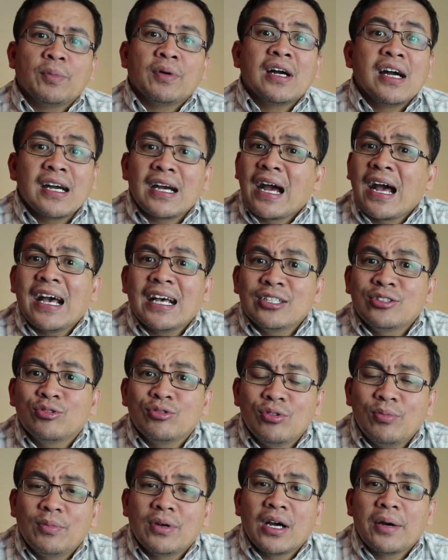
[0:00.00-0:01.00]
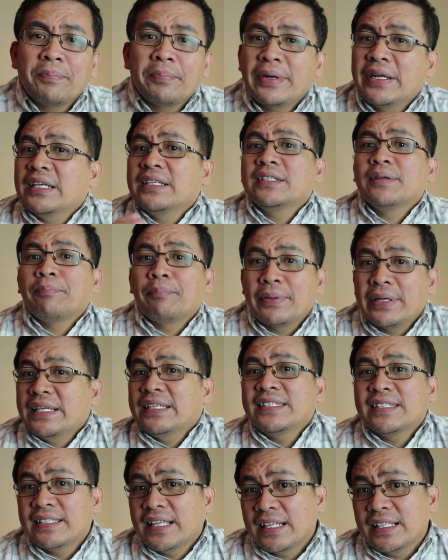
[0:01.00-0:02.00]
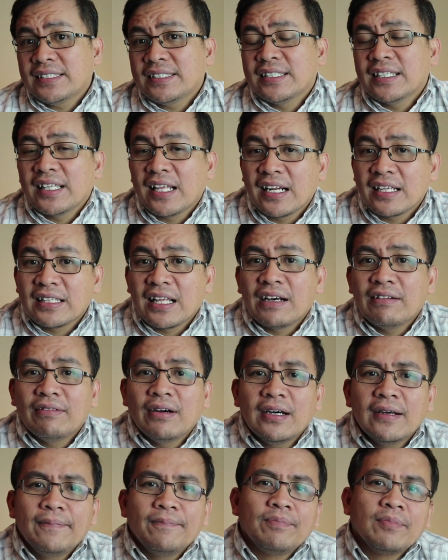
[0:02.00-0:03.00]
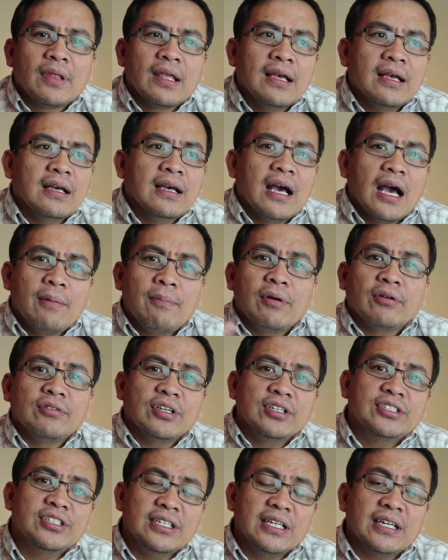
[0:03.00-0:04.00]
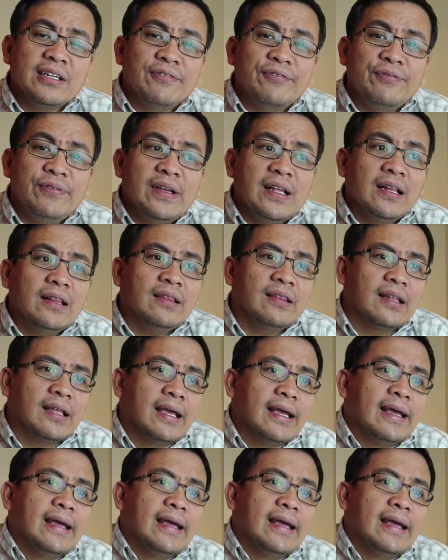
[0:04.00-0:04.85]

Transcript: mga kaso, mga pre precedents na tinatawag about engineering field.